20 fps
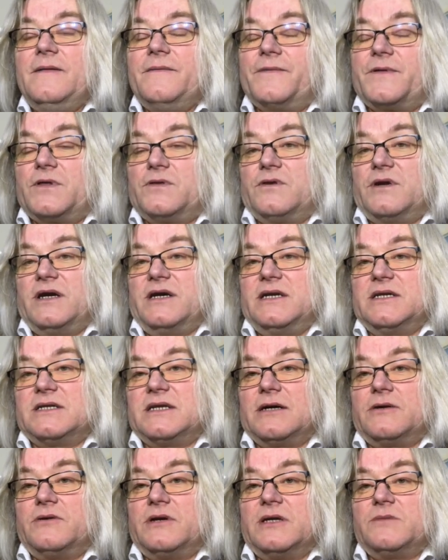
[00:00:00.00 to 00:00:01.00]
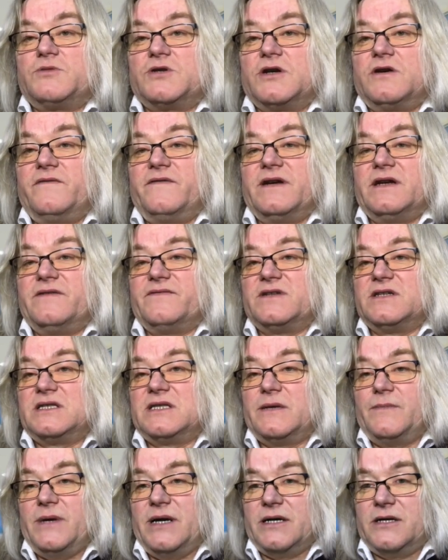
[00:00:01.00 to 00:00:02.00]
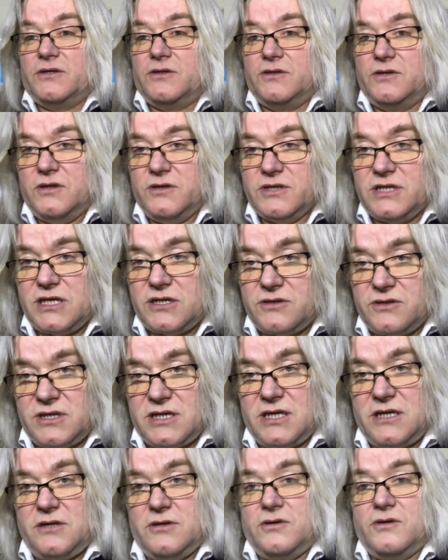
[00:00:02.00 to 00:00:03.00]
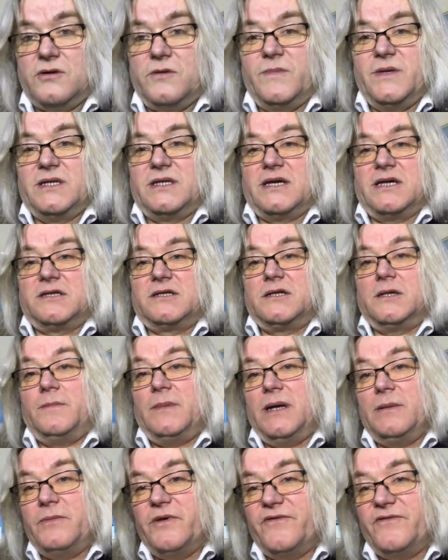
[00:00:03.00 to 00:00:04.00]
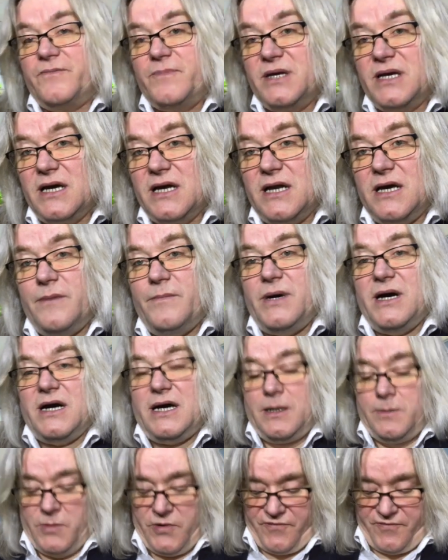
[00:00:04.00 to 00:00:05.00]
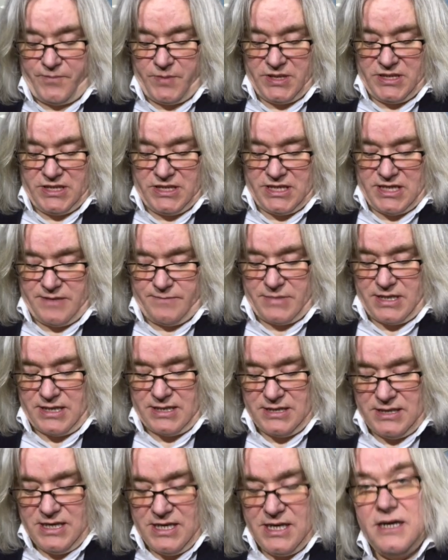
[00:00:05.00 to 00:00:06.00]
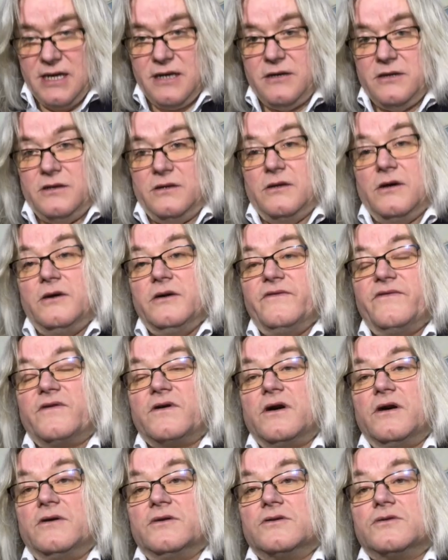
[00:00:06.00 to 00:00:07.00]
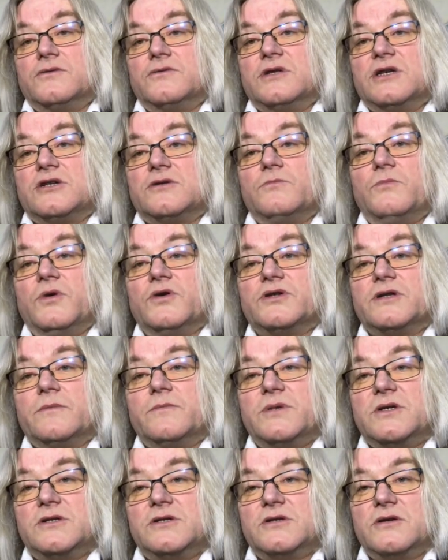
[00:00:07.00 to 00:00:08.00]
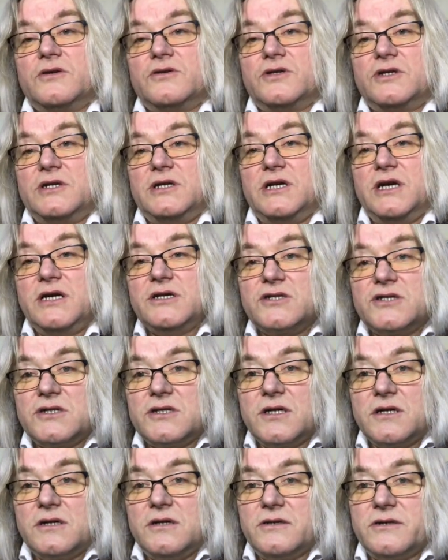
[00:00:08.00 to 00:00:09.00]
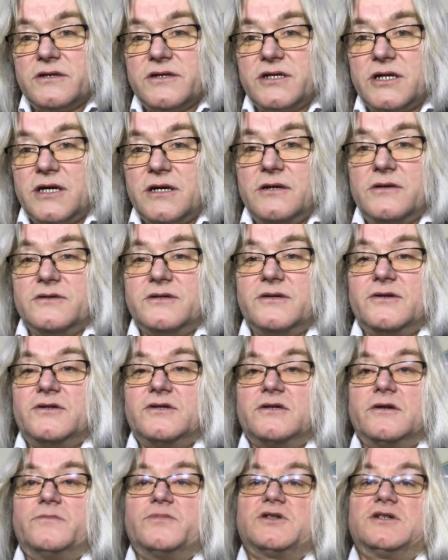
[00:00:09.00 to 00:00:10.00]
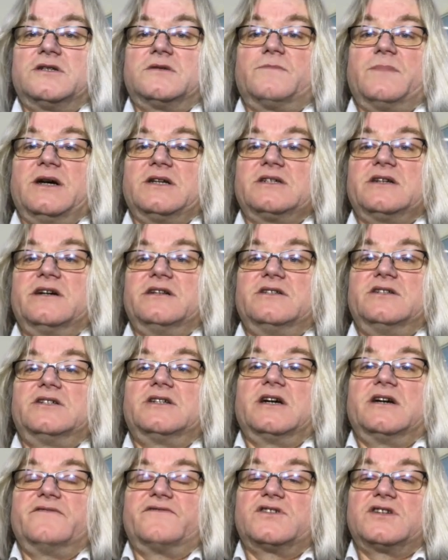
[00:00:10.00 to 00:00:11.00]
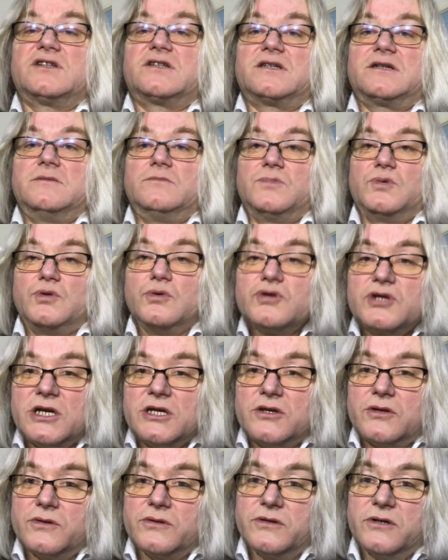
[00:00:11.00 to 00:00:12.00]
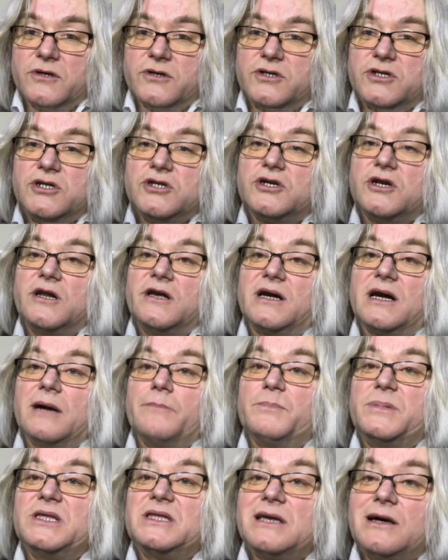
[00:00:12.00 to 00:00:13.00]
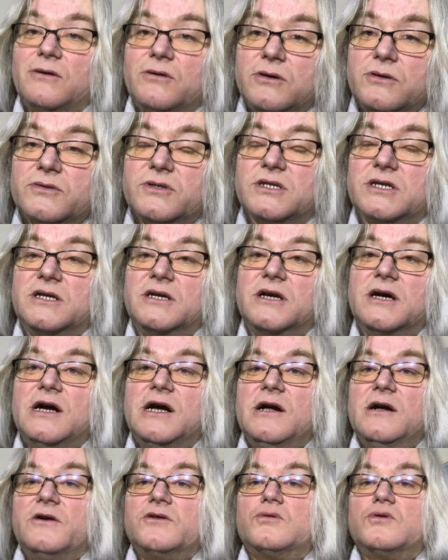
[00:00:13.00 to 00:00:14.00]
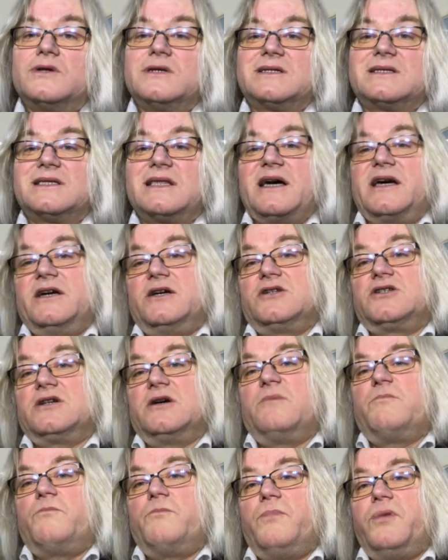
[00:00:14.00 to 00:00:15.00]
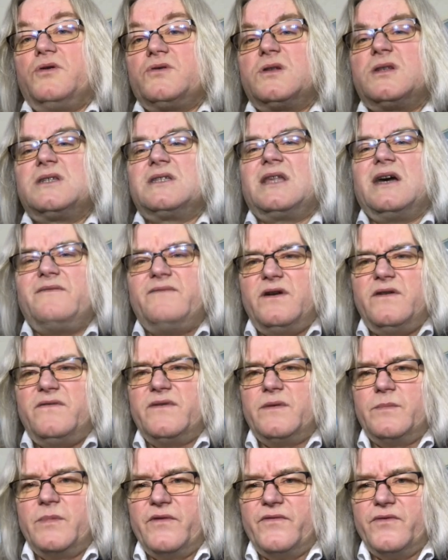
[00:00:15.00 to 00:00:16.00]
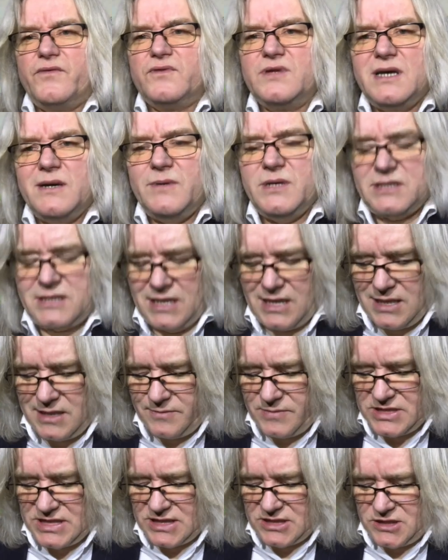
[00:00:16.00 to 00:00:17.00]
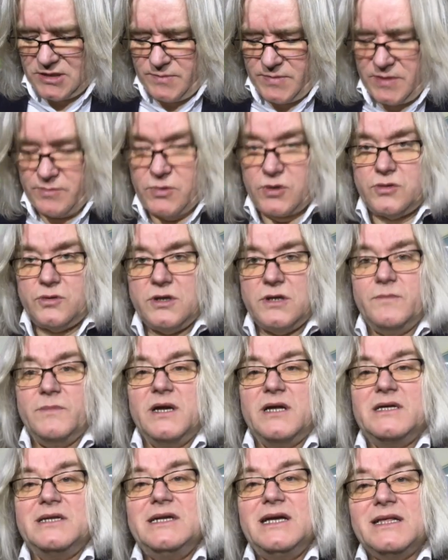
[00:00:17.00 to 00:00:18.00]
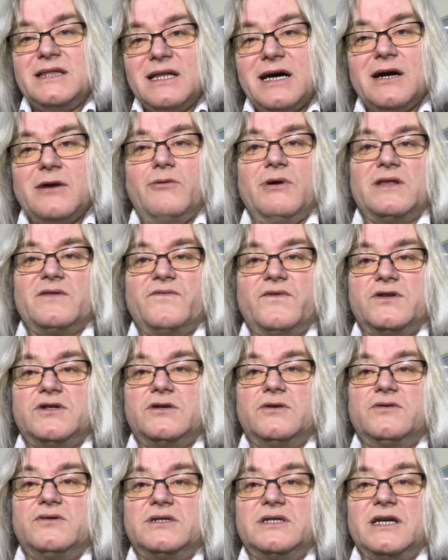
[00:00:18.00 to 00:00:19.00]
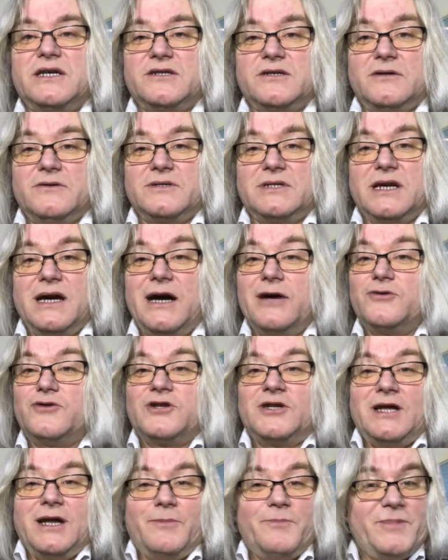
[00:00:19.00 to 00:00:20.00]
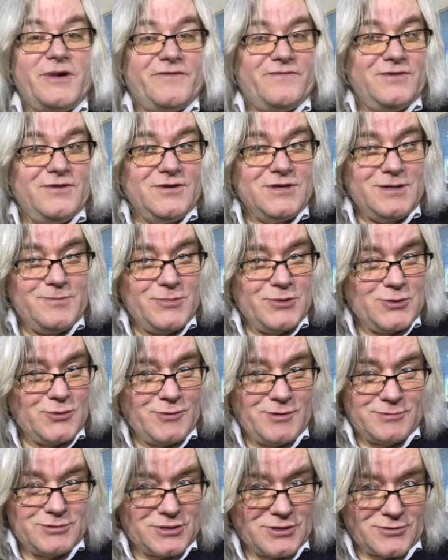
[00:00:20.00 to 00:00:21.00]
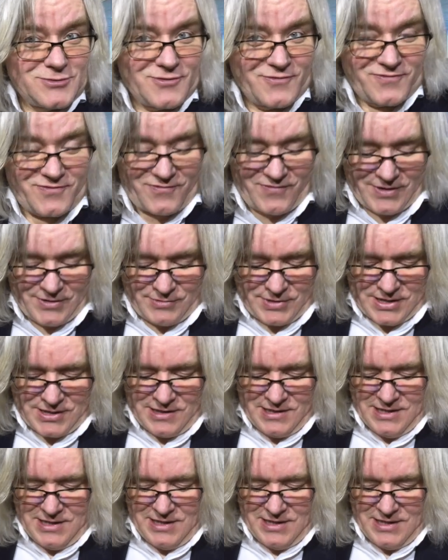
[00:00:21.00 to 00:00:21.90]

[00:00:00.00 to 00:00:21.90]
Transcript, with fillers: która jest akurat przechowana w systemach do zarządzania dokumentacją, albo w PLM-ach, albo w PDM-ach. No i w końcu też może być coś jeszcze gorszego, coś co przysparza dzisiaj wszystkim duże trudności, czyli kapitał ludzki, który staje się podstawowym i fundamentalnym zasobem, którym nie tak łatwo się już zarządza, a już na pewno nie modułem środków trwałych.